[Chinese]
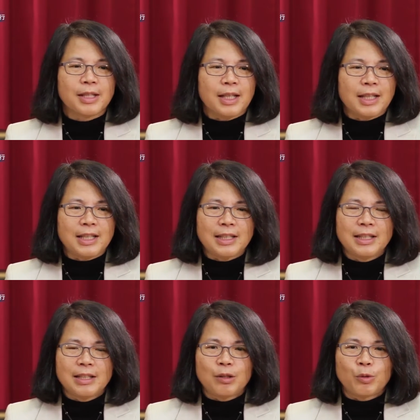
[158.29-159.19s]
诶，
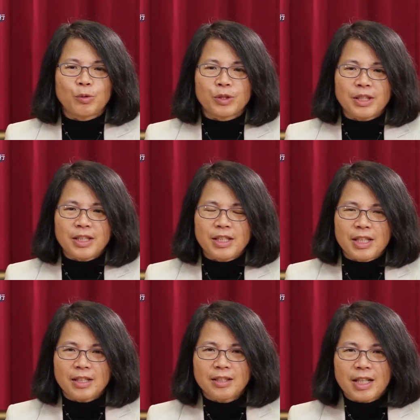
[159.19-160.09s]
如果第一
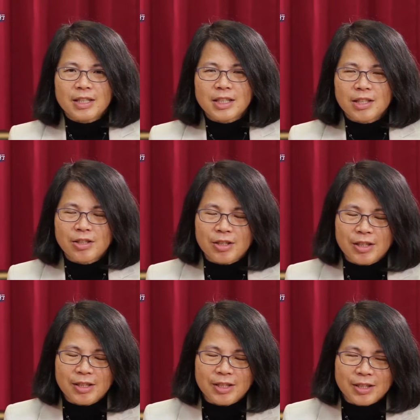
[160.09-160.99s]
年大气科
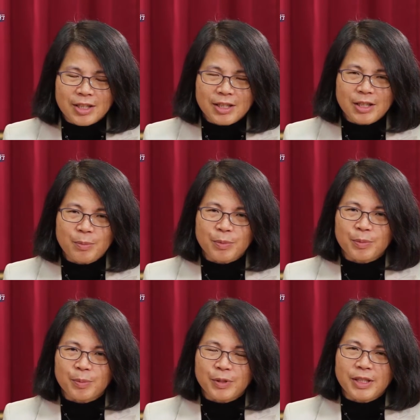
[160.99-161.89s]
学的科系不
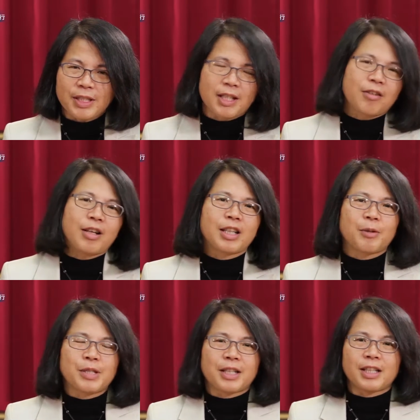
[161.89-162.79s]
不理想哈，
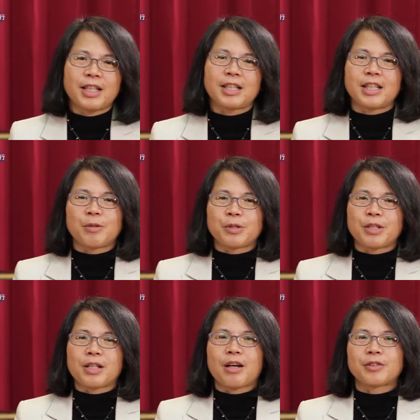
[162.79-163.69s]
那我讲第二年我
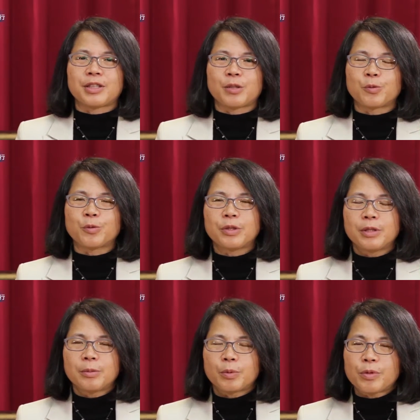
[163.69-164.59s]
就要考生物。
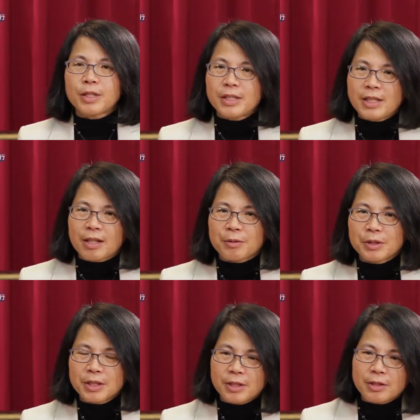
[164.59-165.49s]
不过很
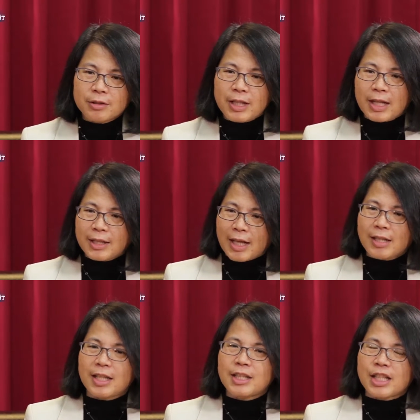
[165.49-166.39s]
巧，那时候在
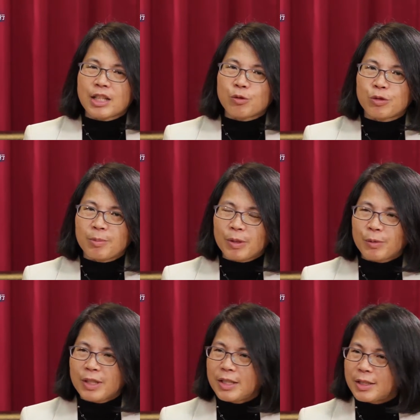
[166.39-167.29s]
当年家族里
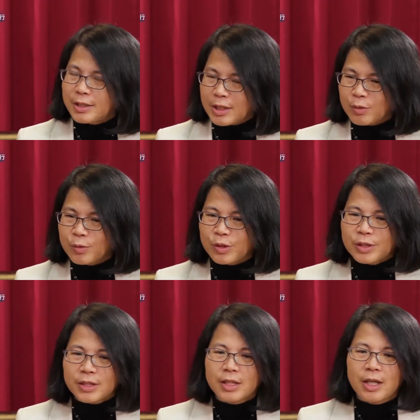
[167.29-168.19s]
面唯一的生物
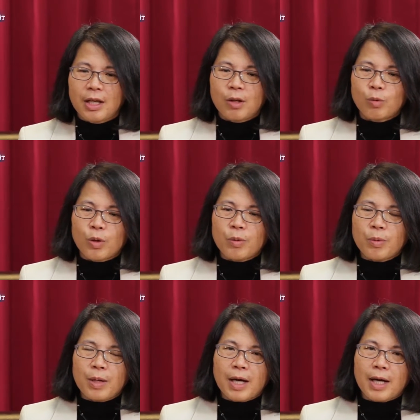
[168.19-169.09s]
就是文
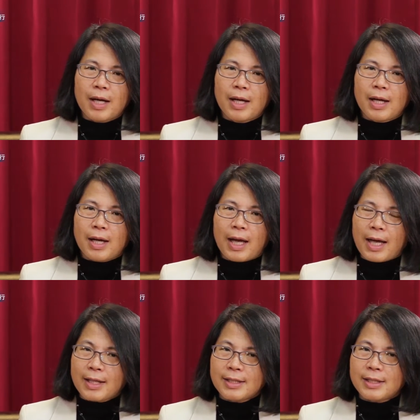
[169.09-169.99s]
化
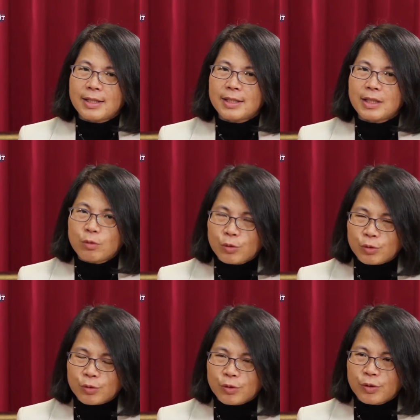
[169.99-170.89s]
海洋系的生物
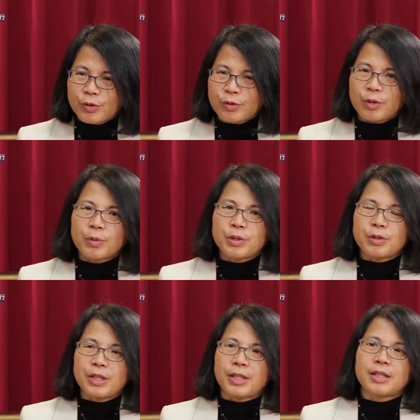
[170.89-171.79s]
组，所以我
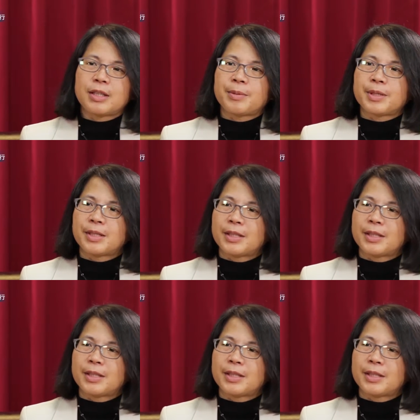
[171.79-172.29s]
就填了那么